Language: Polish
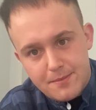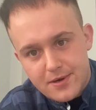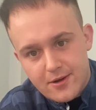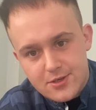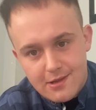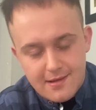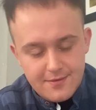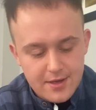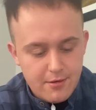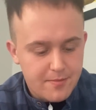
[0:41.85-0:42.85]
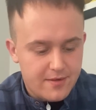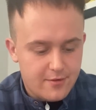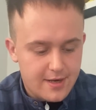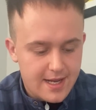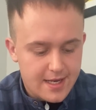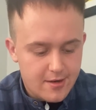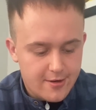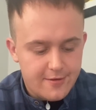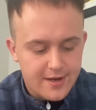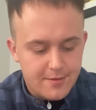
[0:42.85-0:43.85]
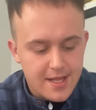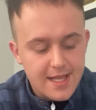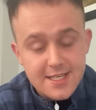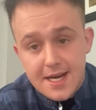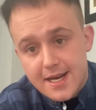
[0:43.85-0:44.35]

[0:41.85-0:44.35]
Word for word: proszę o zostawienie łapki w górę i jakiegokolwiek komentarza.